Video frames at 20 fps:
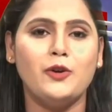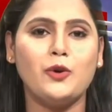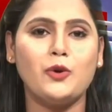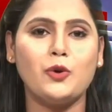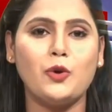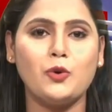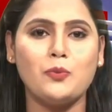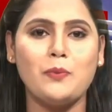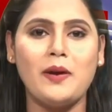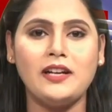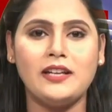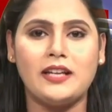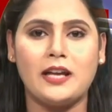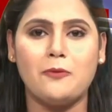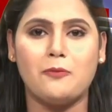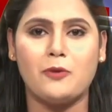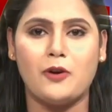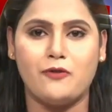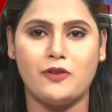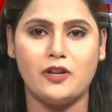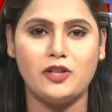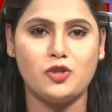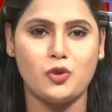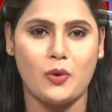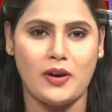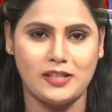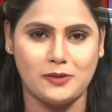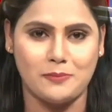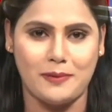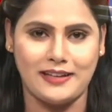रिक्रूटमेंट की प्रेफर्ड
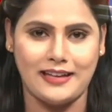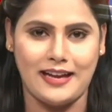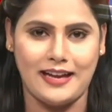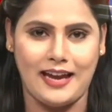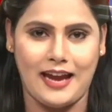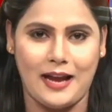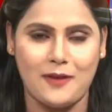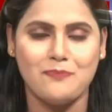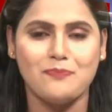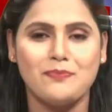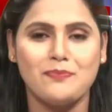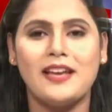चॉइस बन गई है